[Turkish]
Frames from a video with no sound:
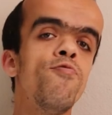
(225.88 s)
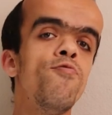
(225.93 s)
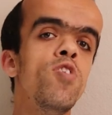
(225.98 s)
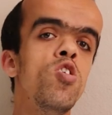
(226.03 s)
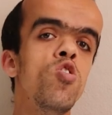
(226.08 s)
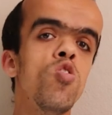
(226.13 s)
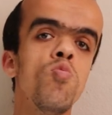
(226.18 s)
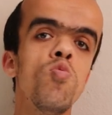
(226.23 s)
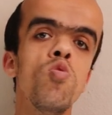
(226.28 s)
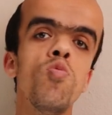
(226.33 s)

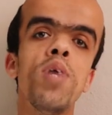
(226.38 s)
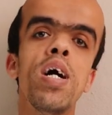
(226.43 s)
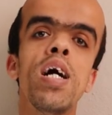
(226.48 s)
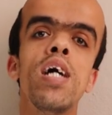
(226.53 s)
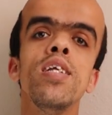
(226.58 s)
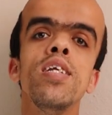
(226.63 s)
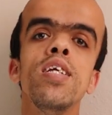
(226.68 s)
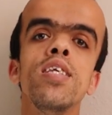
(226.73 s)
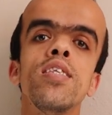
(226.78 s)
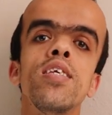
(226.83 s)
Videomu
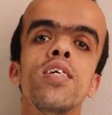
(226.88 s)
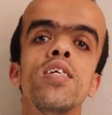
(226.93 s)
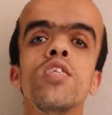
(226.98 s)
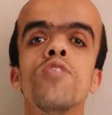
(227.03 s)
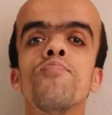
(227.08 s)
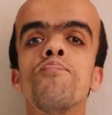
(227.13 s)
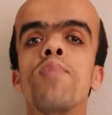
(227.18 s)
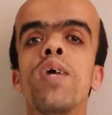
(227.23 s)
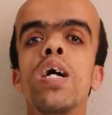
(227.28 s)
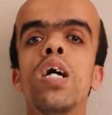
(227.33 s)

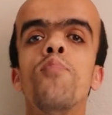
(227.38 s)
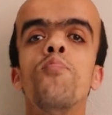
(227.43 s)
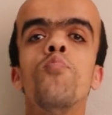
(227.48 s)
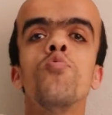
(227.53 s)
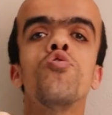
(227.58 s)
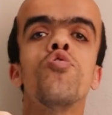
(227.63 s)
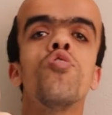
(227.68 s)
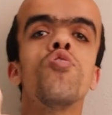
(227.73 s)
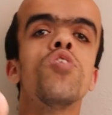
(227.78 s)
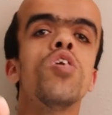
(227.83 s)
beğendiyseniz beğen
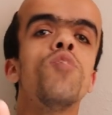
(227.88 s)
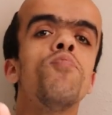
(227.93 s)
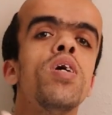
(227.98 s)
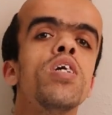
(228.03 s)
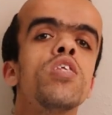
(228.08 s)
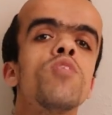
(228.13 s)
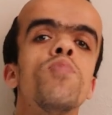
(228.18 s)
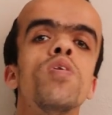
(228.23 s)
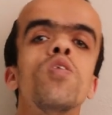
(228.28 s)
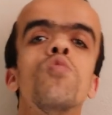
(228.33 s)
butonuna
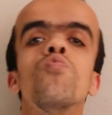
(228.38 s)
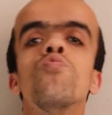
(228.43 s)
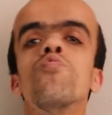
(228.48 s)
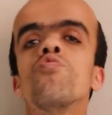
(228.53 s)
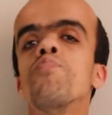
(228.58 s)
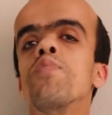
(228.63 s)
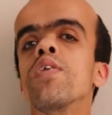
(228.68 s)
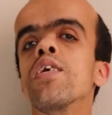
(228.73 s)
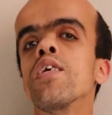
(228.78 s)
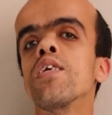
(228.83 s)
basmayı
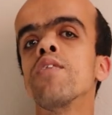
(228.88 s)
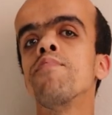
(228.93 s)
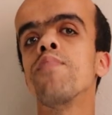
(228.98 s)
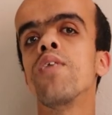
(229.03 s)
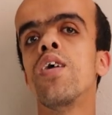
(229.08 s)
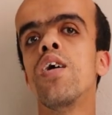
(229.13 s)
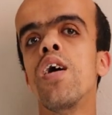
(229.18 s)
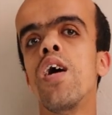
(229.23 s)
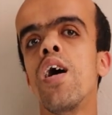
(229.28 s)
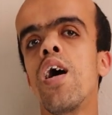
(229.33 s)
unutmayalım.
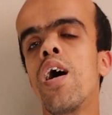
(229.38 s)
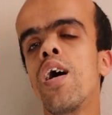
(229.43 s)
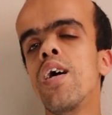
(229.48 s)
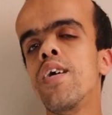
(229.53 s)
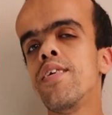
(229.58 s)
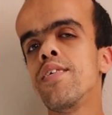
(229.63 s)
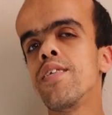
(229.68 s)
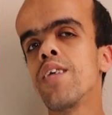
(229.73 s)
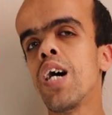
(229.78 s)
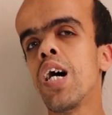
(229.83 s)

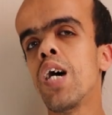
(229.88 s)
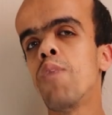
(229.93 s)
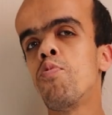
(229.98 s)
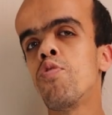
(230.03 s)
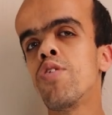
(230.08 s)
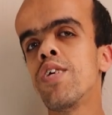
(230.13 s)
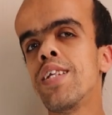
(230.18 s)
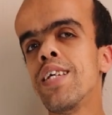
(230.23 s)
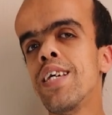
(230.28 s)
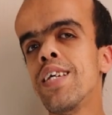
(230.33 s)
Ayrıca
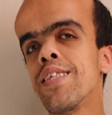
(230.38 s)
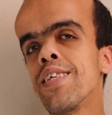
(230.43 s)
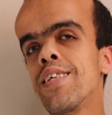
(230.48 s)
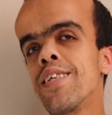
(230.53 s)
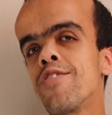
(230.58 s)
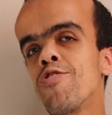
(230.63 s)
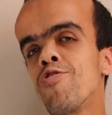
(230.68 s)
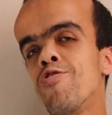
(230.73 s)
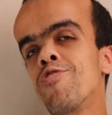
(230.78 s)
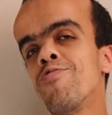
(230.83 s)
abone
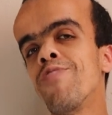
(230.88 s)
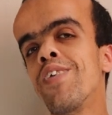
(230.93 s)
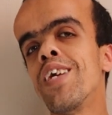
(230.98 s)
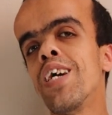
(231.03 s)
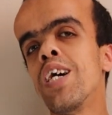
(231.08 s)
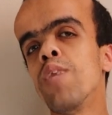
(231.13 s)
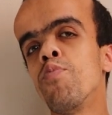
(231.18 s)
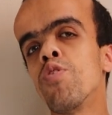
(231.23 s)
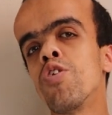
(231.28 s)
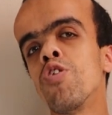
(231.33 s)
değilseniz lütfen
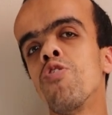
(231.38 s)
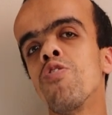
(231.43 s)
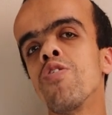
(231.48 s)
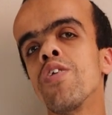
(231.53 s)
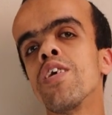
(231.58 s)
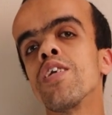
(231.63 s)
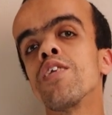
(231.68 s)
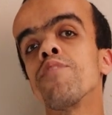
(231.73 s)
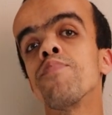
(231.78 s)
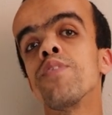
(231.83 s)
abone
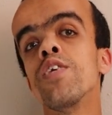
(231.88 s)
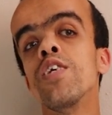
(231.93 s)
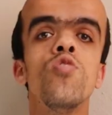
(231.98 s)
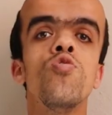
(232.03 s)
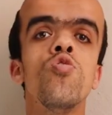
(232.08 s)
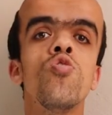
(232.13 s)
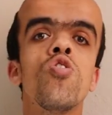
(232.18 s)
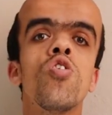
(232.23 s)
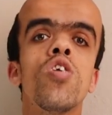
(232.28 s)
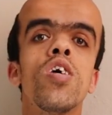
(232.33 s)
olalım.
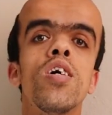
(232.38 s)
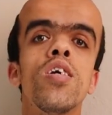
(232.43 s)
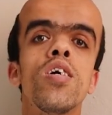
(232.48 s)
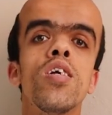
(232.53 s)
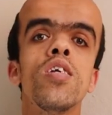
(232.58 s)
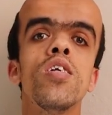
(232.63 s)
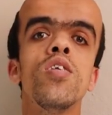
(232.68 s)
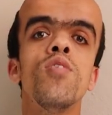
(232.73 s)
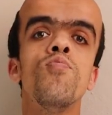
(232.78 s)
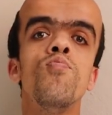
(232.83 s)
Çünkü
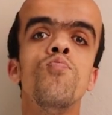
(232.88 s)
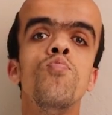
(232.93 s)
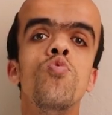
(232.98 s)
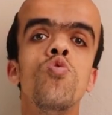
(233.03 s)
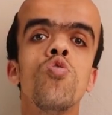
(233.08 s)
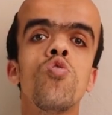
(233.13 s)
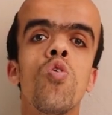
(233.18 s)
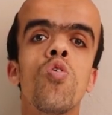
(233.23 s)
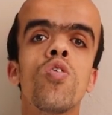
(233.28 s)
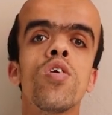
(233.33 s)
kanalın
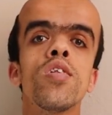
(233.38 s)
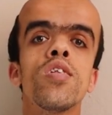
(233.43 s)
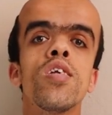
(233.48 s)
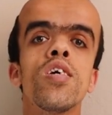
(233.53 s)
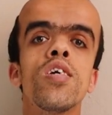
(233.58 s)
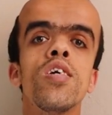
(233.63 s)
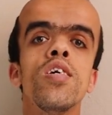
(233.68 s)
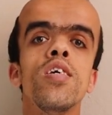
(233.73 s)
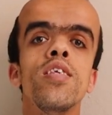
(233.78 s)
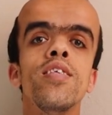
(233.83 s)
büyük
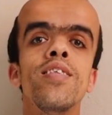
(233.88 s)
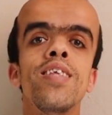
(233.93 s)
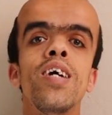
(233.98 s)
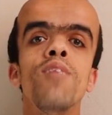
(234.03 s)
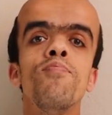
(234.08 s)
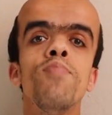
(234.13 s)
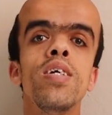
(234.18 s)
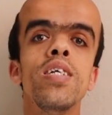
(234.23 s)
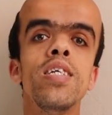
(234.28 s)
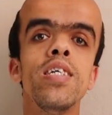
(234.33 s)
orandaki
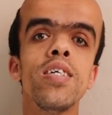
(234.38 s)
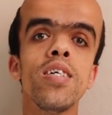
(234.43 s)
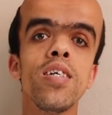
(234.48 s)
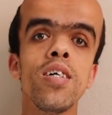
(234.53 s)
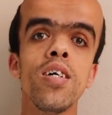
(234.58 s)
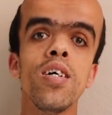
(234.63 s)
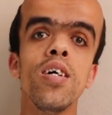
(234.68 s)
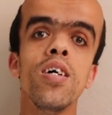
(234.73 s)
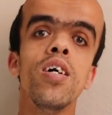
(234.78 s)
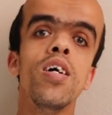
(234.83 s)
izlenmeleri
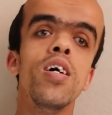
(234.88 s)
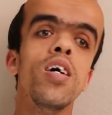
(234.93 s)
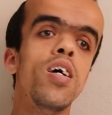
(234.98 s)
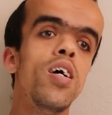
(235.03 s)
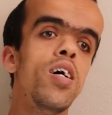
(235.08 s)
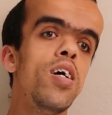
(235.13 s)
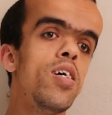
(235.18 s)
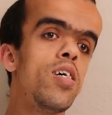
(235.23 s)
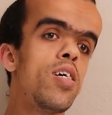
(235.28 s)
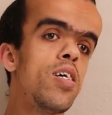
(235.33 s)

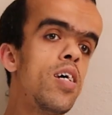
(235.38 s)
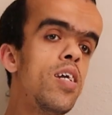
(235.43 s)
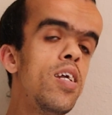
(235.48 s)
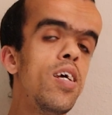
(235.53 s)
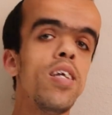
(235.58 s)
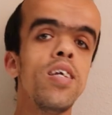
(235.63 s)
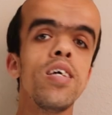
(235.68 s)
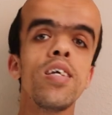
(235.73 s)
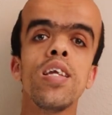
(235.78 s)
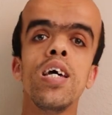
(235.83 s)

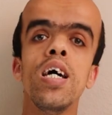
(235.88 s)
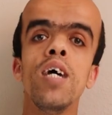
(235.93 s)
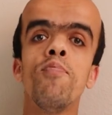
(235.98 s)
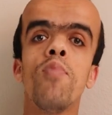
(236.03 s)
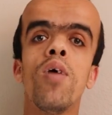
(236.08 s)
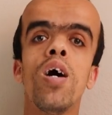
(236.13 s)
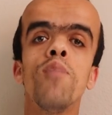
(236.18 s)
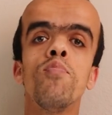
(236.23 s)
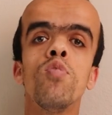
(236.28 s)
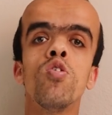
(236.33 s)
genellikle
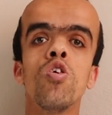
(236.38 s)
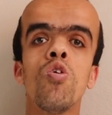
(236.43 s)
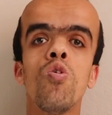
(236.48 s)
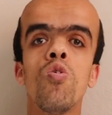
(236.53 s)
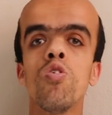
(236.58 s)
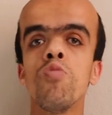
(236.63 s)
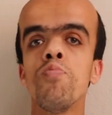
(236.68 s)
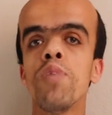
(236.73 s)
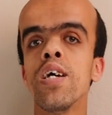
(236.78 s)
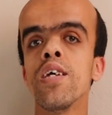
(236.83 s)
hep abone
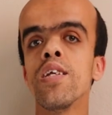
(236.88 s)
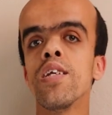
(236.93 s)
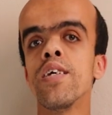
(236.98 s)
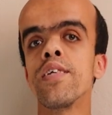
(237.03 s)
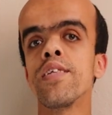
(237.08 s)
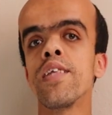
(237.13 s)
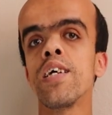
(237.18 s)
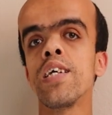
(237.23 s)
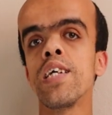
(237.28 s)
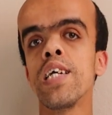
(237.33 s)

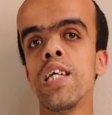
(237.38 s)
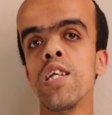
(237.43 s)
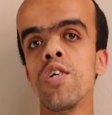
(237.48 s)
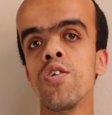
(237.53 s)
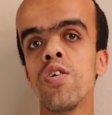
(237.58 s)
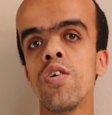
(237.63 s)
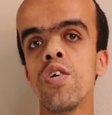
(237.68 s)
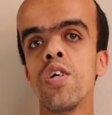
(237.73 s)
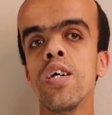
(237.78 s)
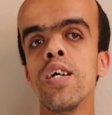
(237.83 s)
olmayanlardan
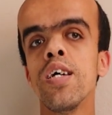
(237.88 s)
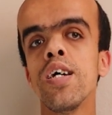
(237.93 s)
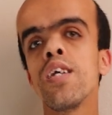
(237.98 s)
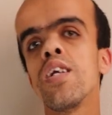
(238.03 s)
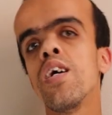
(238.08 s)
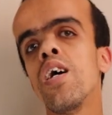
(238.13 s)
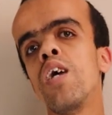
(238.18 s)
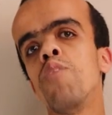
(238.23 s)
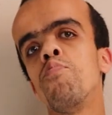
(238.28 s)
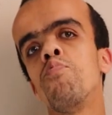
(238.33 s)
geliyor.
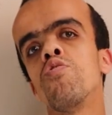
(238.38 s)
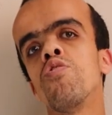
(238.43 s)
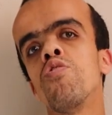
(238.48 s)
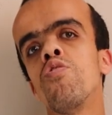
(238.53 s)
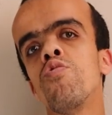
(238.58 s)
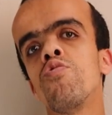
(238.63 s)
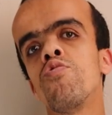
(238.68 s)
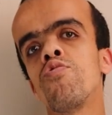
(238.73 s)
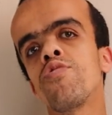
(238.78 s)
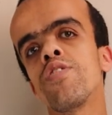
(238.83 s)
Yani abone
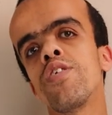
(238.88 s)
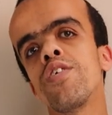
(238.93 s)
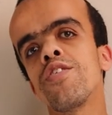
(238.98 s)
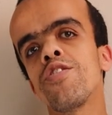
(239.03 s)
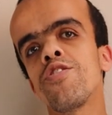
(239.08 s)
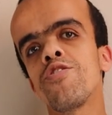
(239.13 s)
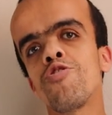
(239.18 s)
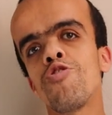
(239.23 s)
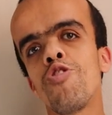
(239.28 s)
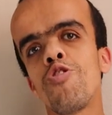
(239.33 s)

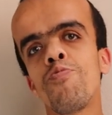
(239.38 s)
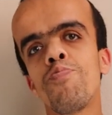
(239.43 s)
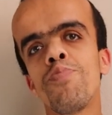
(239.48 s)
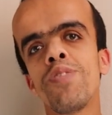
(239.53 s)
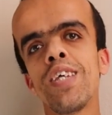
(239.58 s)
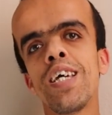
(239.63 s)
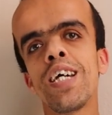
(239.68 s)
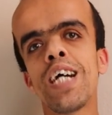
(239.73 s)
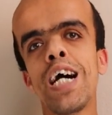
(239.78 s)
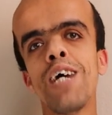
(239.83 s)
olursanız çok bir şey